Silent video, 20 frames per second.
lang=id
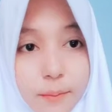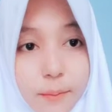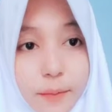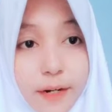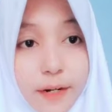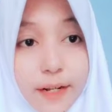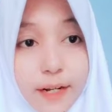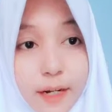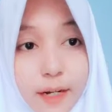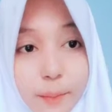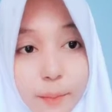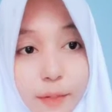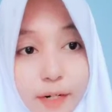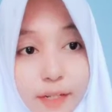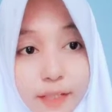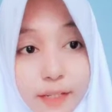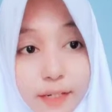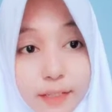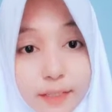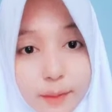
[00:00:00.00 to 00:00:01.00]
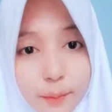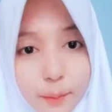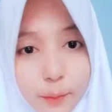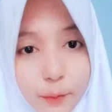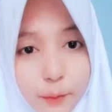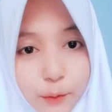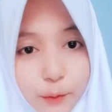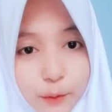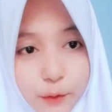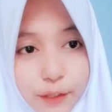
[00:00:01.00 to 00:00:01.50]
Pada gambar
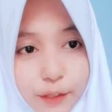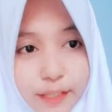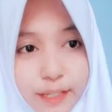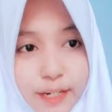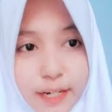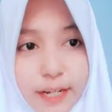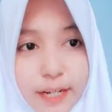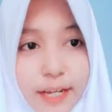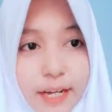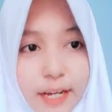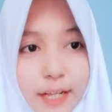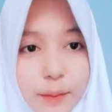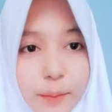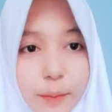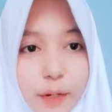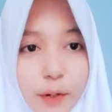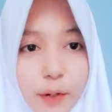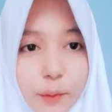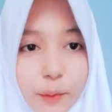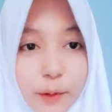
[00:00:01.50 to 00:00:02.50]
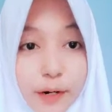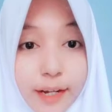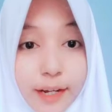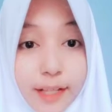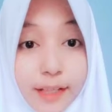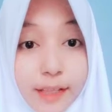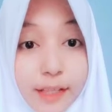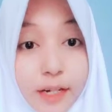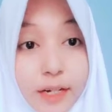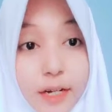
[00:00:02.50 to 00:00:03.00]
tersebut terlihat bahwa
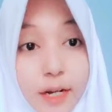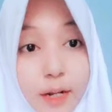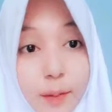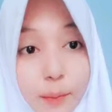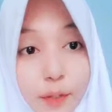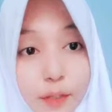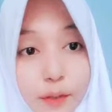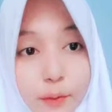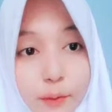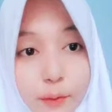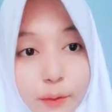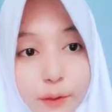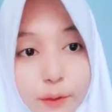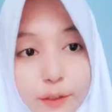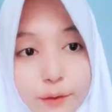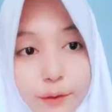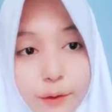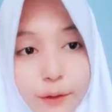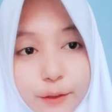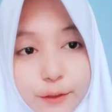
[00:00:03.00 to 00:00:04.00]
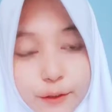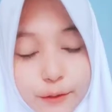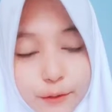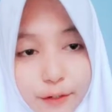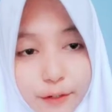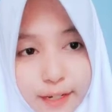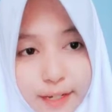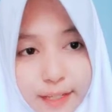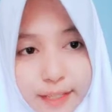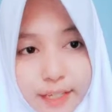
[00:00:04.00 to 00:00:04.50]
terdapat gugus
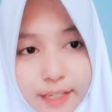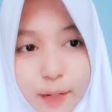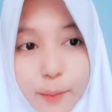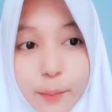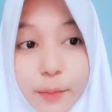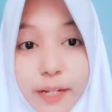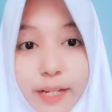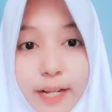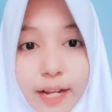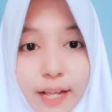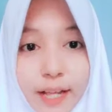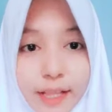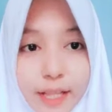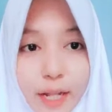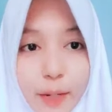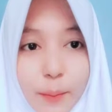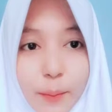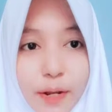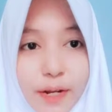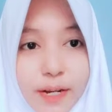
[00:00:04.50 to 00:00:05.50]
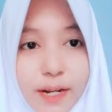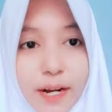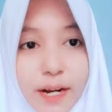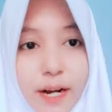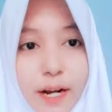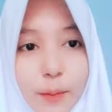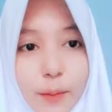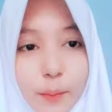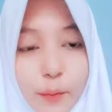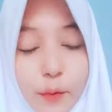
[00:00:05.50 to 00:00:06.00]
fosfat yang berikatan pada
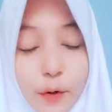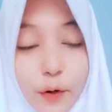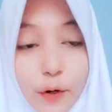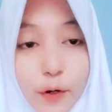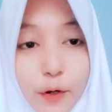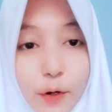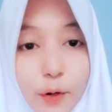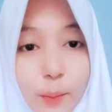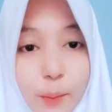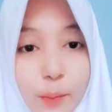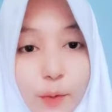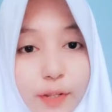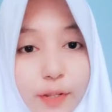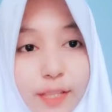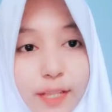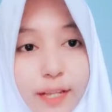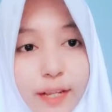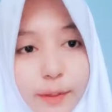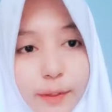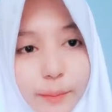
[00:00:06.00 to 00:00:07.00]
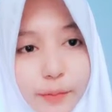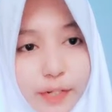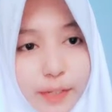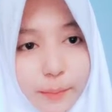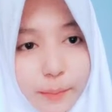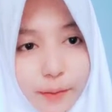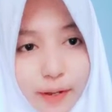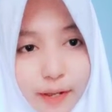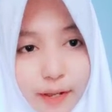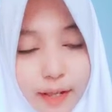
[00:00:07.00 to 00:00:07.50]
karbon nomor 3'
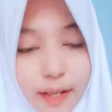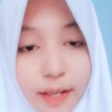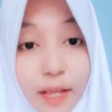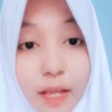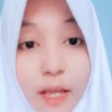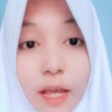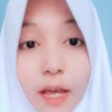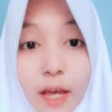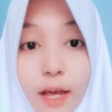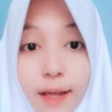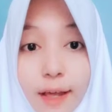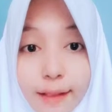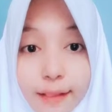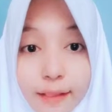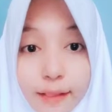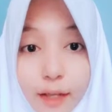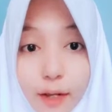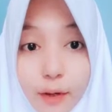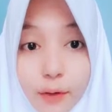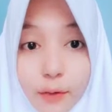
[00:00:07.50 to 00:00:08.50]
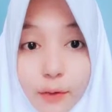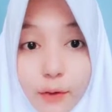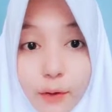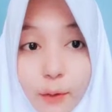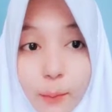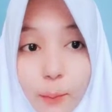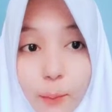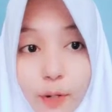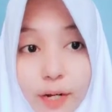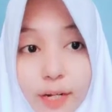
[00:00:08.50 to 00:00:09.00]
atau
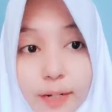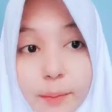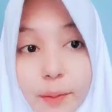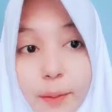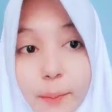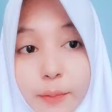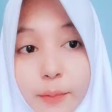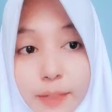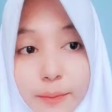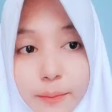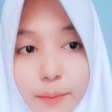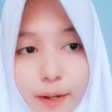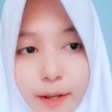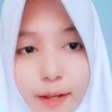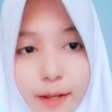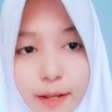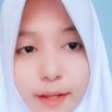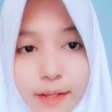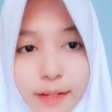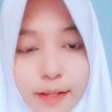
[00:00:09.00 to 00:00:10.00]
nomor 5'.